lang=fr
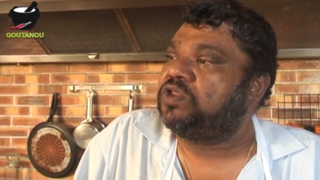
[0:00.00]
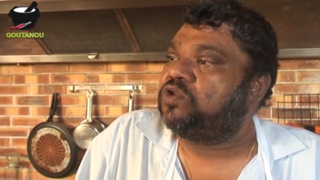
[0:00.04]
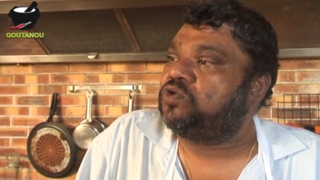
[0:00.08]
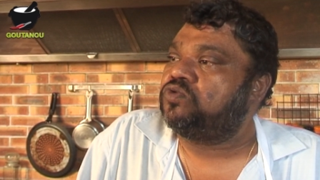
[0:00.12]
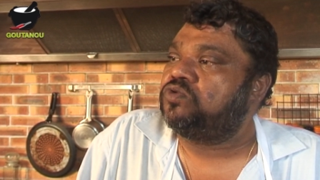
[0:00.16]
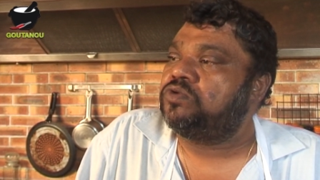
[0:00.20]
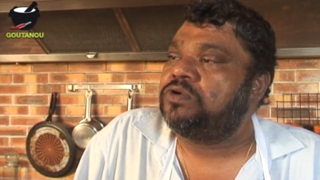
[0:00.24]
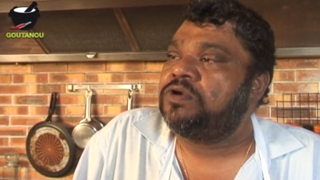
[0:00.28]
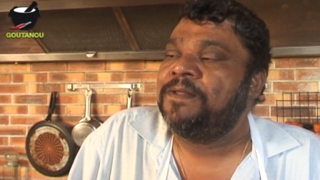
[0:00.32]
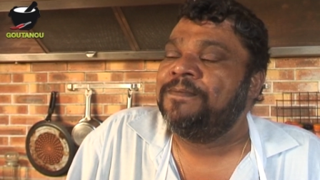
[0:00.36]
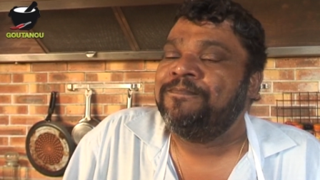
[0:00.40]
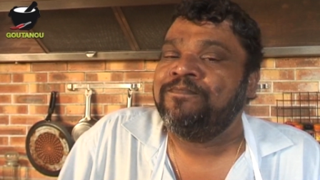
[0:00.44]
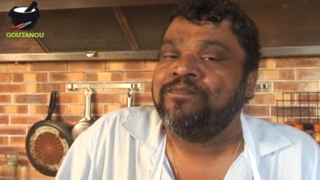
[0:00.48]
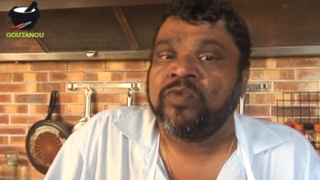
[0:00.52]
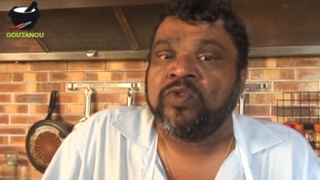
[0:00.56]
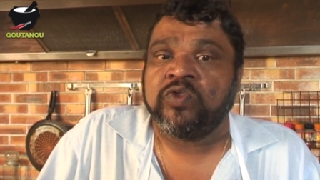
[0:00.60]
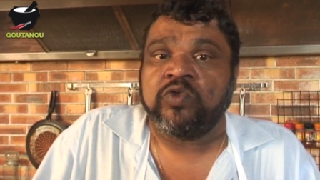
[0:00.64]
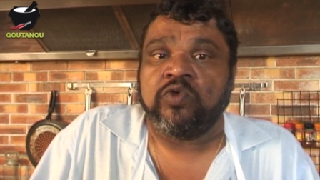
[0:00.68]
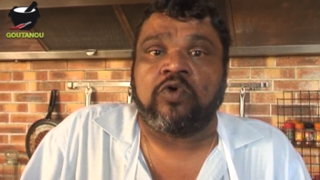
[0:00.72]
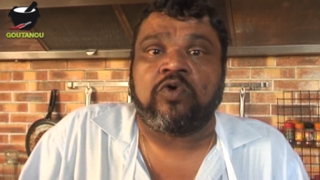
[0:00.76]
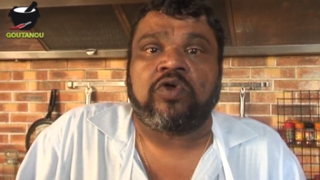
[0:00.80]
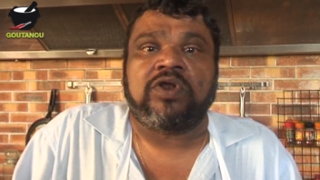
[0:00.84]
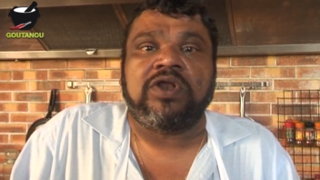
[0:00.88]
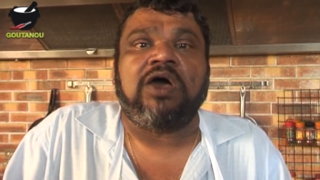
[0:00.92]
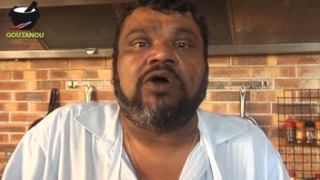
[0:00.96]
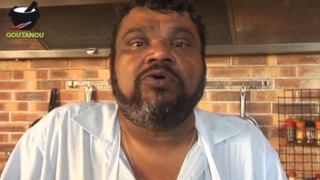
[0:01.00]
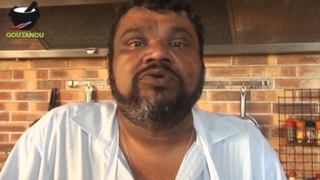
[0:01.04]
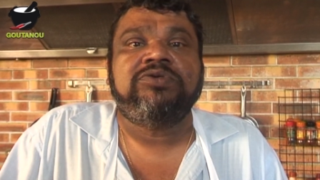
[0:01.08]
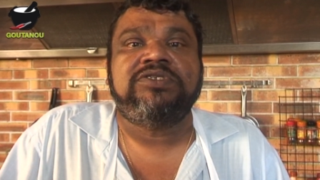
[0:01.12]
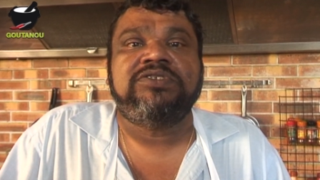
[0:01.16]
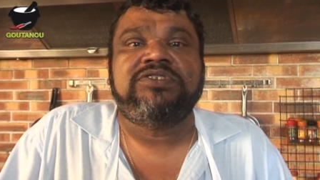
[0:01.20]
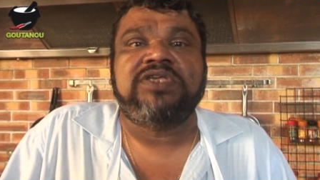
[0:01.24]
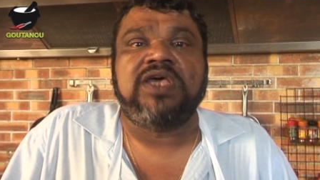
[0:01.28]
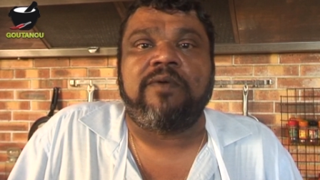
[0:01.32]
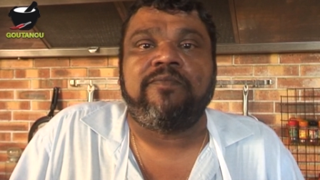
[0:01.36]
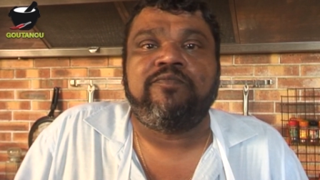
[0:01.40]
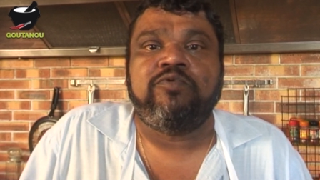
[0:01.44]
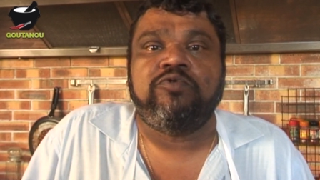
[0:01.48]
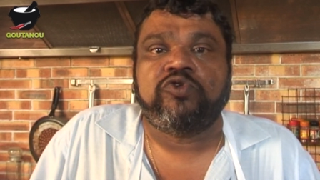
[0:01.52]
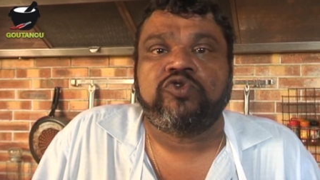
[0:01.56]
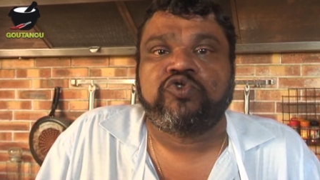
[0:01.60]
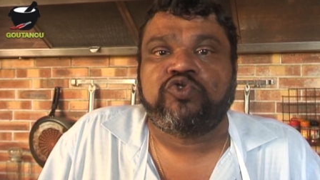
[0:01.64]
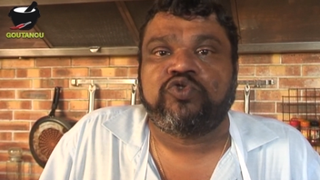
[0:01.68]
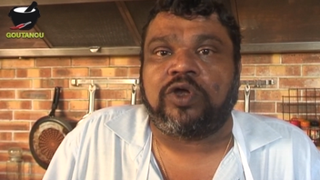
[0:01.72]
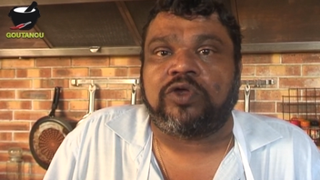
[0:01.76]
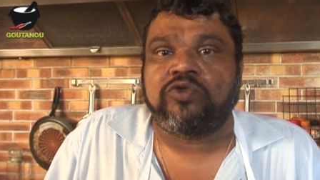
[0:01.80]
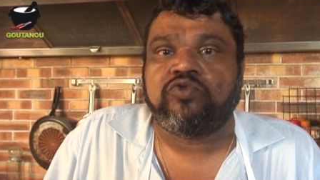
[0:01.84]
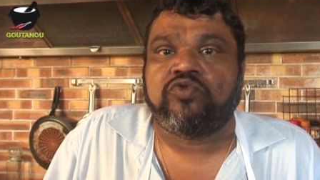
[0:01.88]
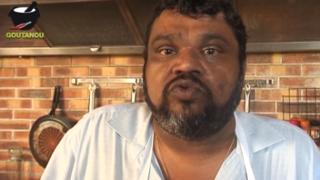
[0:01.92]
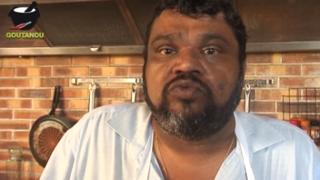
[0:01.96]
et tout. Donc là aussi, c'est un peu au
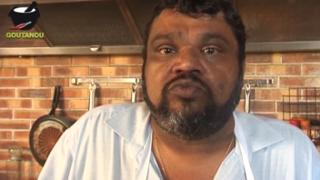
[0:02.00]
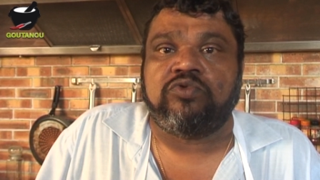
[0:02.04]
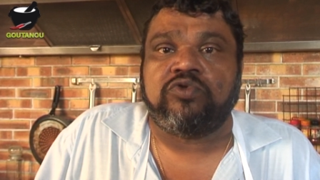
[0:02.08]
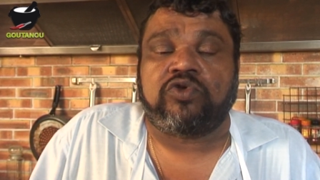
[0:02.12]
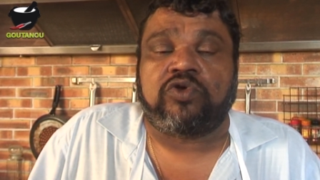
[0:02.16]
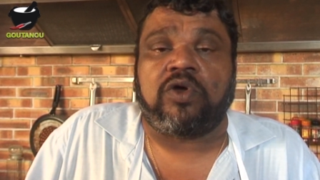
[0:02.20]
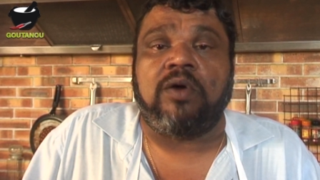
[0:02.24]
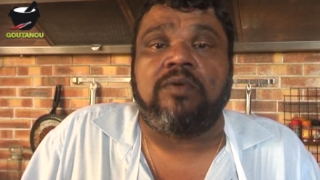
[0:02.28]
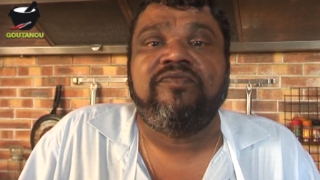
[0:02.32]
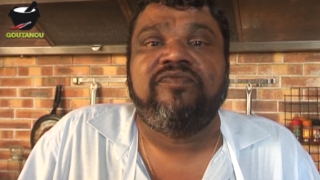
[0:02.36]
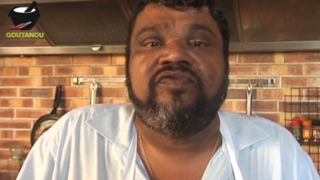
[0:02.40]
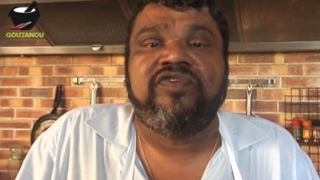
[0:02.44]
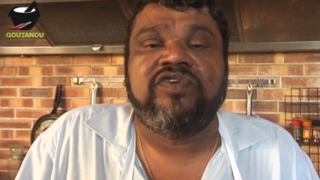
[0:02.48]
choix de tout le monde. Comme